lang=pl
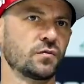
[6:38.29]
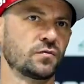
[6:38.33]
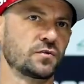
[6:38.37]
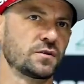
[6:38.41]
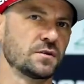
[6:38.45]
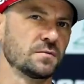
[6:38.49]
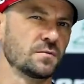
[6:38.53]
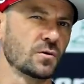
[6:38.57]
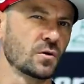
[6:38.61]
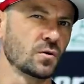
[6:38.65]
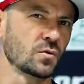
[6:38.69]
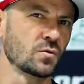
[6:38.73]
to w
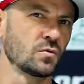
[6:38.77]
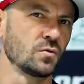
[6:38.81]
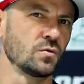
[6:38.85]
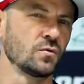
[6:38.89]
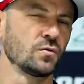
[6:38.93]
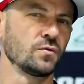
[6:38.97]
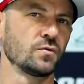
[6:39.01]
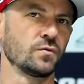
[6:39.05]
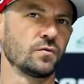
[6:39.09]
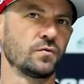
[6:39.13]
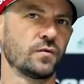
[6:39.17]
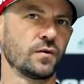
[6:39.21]
tym
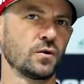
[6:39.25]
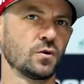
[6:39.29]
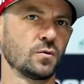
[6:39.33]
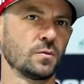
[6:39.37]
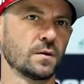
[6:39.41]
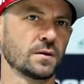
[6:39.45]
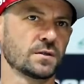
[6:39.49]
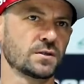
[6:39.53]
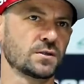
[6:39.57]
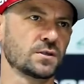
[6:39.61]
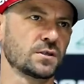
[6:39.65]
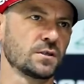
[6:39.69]
roku
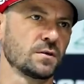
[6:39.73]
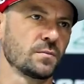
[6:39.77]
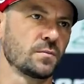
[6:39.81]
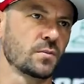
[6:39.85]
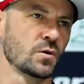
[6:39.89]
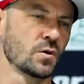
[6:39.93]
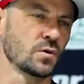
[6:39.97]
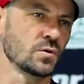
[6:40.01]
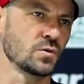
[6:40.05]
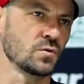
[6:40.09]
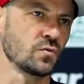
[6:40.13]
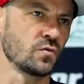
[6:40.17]
Falubas się
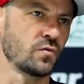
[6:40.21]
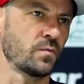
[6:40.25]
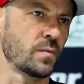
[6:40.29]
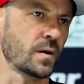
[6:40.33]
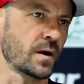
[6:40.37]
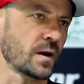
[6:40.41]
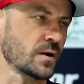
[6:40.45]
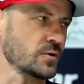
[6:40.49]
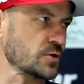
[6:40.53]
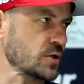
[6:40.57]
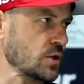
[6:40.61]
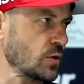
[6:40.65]
bronił w
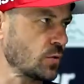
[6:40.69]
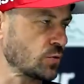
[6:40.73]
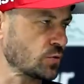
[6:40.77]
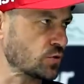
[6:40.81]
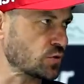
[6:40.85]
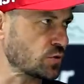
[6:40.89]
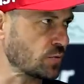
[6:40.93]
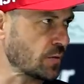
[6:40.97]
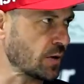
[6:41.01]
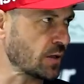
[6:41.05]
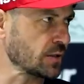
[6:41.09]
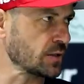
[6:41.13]
barażach o
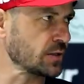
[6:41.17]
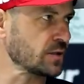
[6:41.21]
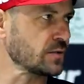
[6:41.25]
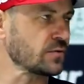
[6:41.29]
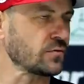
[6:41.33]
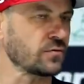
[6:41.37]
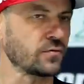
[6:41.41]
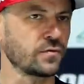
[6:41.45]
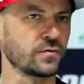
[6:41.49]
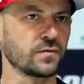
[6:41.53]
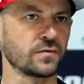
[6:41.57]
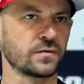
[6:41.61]

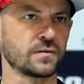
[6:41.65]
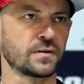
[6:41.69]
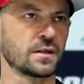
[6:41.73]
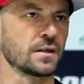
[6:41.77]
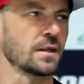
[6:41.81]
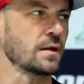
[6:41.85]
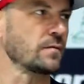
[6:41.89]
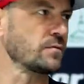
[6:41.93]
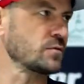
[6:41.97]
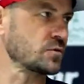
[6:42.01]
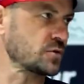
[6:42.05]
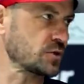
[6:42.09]
utrzymanie w
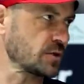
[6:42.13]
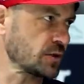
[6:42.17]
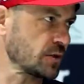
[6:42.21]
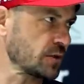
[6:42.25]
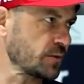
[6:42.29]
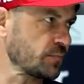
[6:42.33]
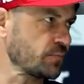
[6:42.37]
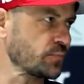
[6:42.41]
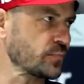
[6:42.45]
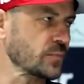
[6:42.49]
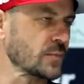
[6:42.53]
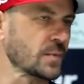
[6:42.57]
tej
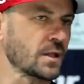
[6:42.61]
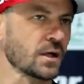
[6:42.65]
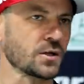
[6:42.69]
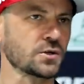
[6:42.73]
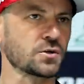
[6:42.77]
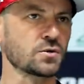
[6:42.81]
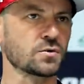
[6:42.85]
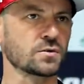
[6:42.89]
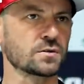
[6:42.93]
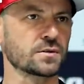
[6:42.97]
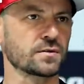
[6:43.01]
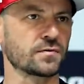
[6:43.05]
najwyższej
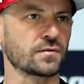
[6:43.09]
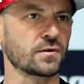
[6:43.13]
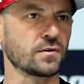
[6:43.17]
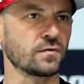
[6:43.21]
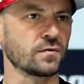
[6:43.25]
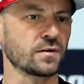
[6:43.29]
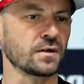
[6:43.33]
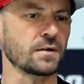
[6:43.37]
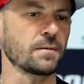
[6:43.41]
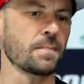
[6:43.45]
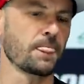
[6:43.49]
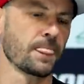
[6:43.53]
klasie
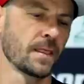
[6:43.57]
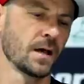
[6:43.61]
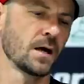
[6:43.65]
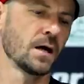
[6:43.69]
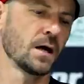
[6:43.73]
rozrywkowej,